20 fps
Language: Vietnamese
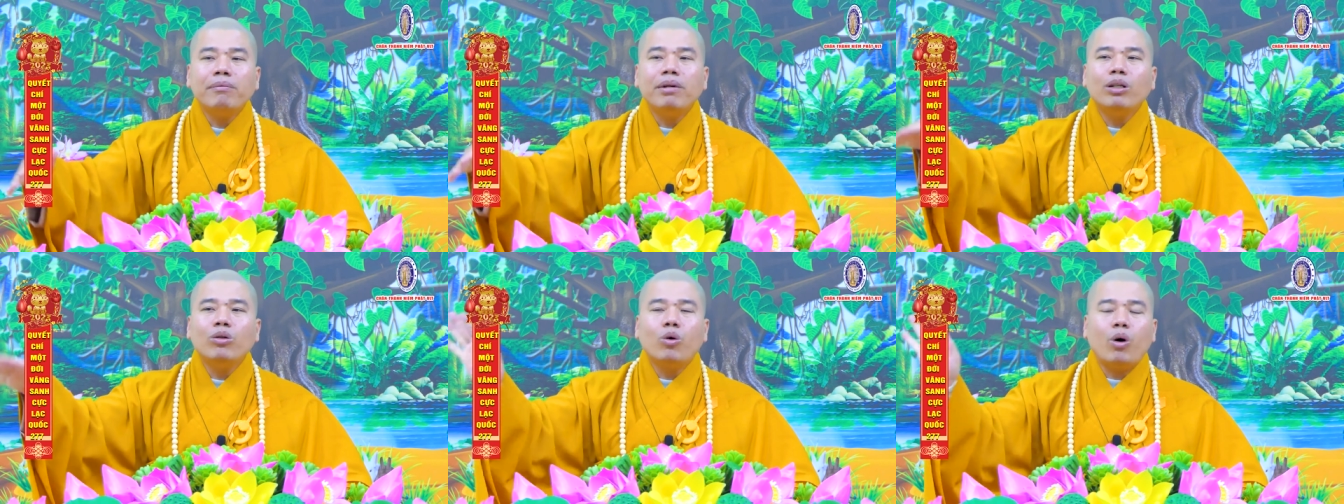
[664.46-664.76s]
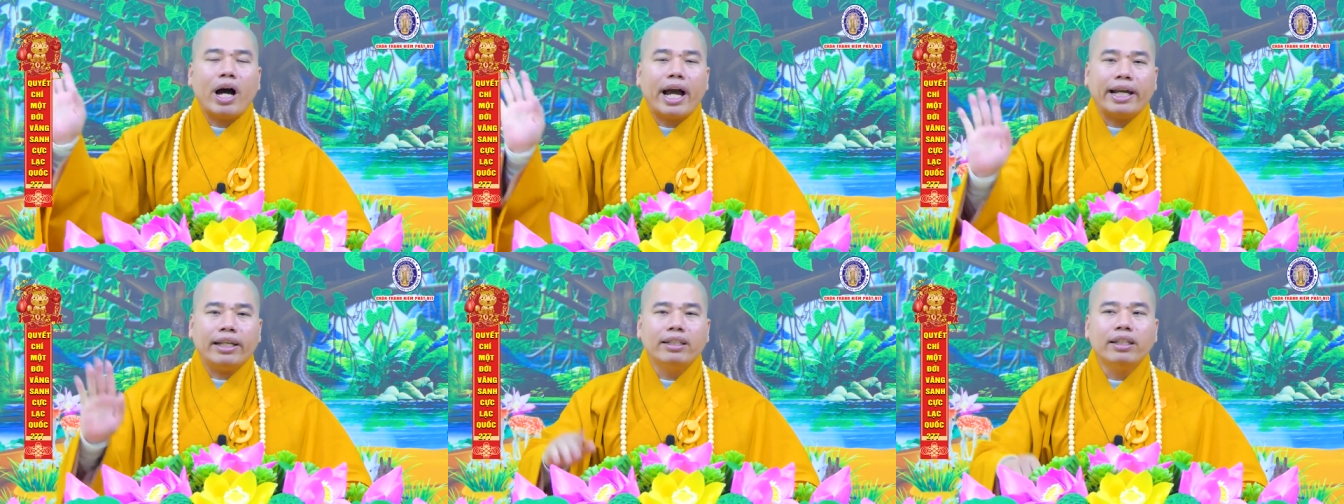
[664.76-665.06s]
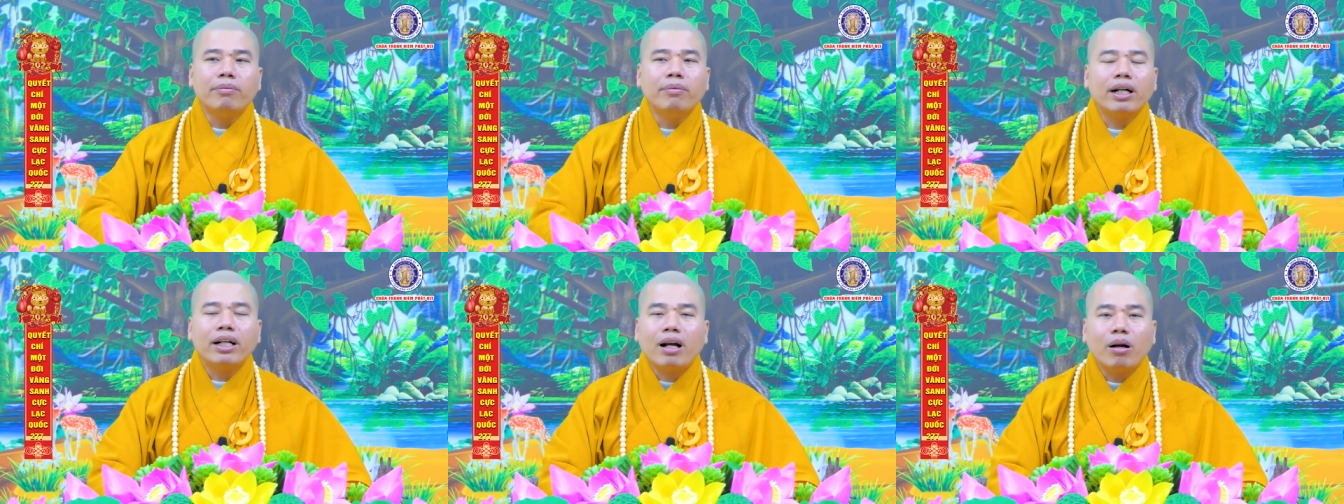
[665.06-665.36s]
cái bên
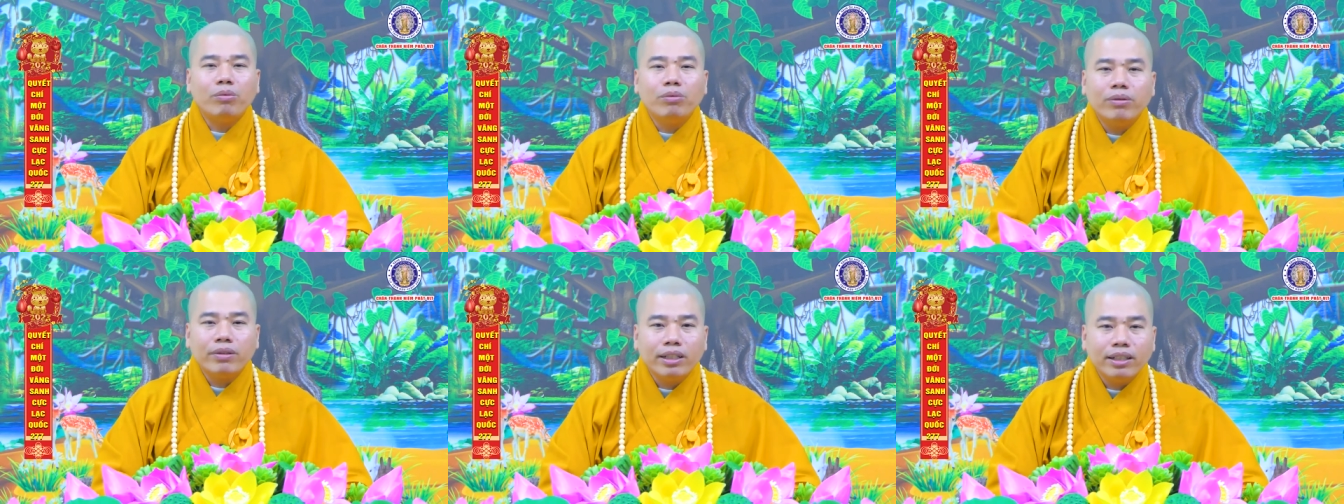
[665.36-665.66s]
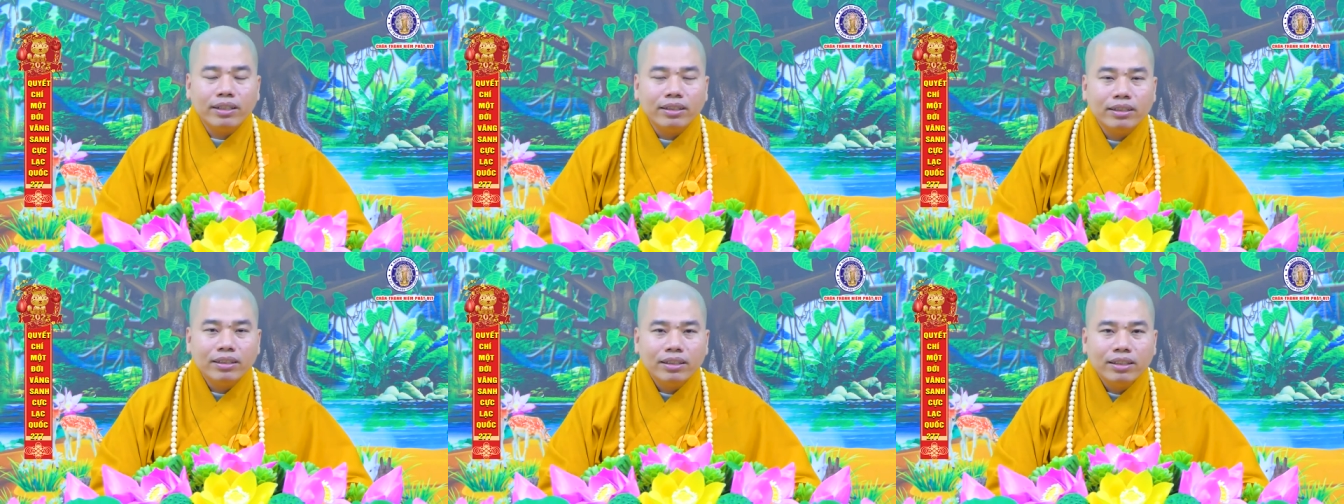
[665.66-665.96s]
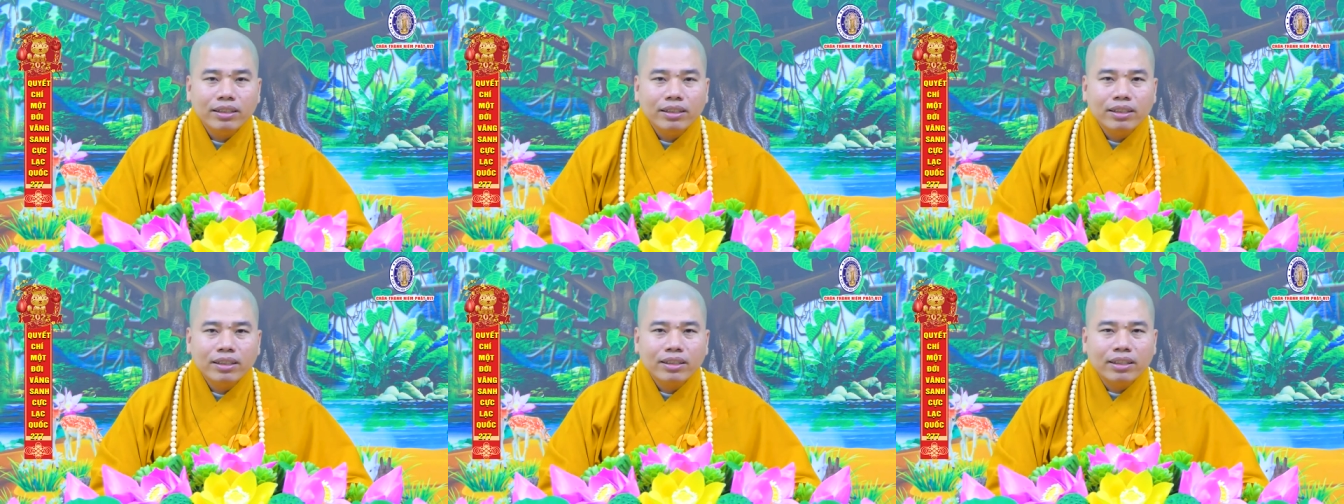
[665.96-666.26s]
ngoài gì mất công nó đi
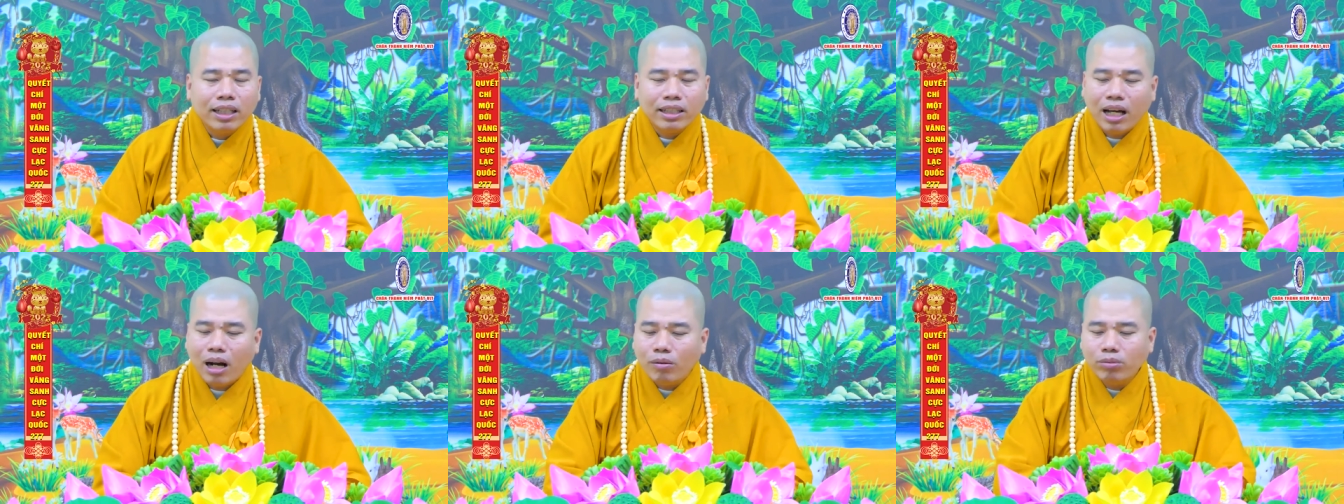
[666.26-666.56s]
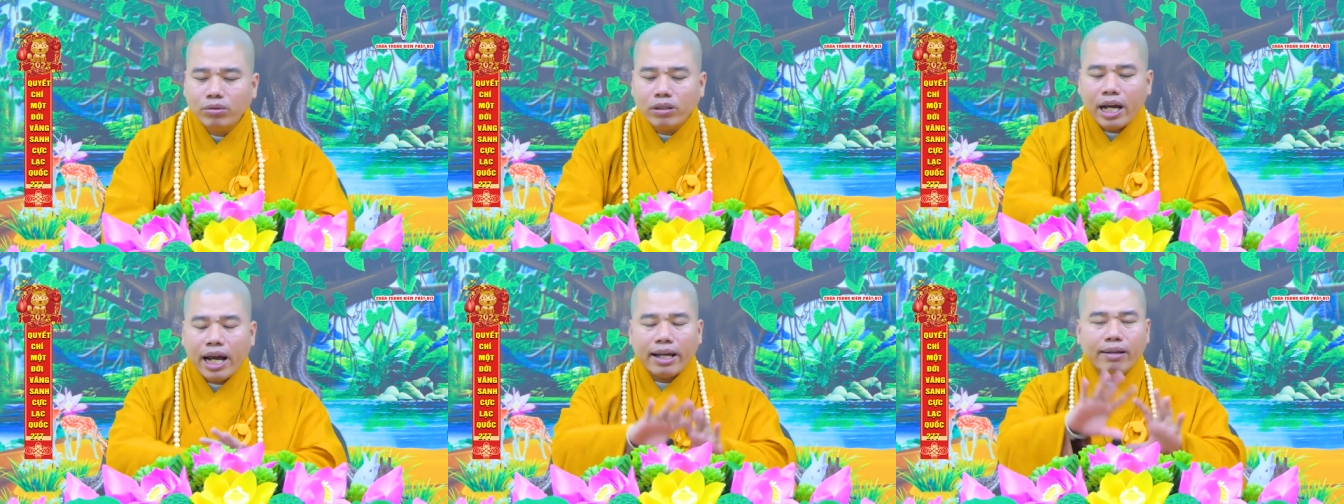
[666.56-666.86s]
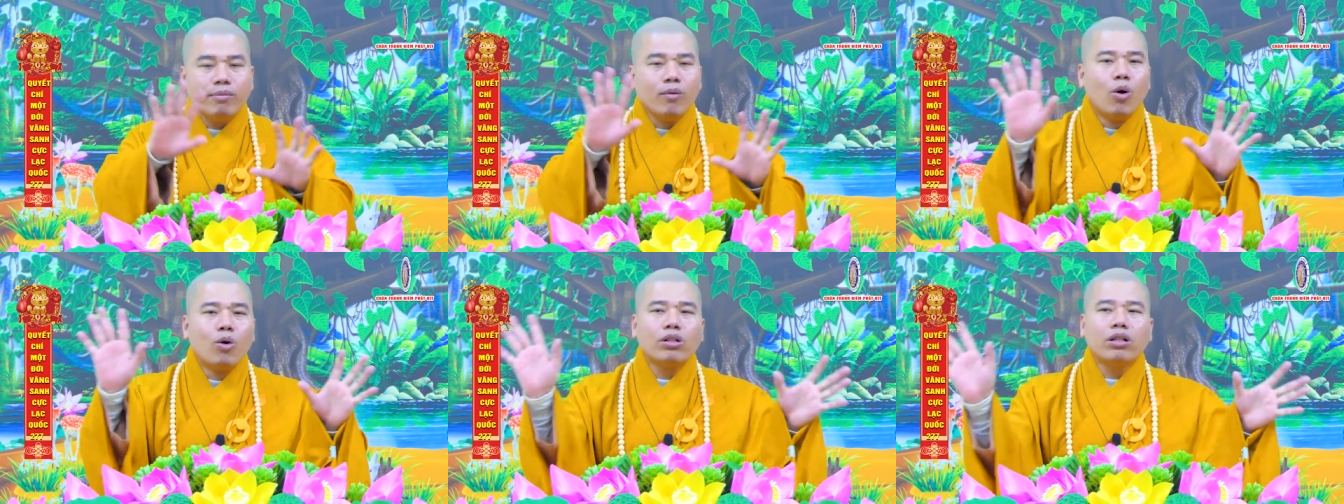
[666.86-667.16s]
nên không
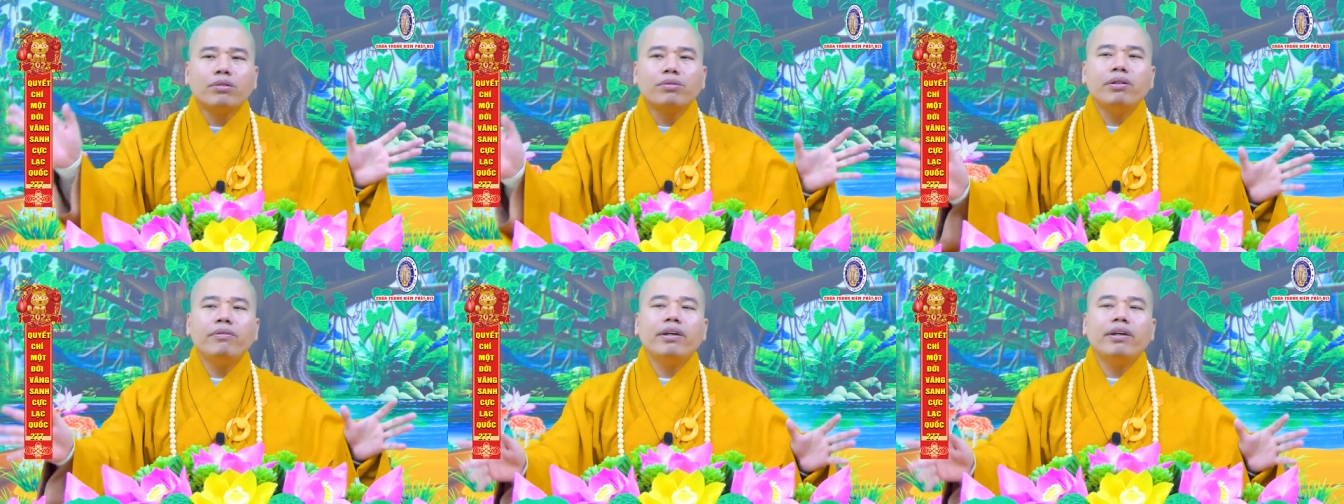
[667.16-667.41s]
ai buộc được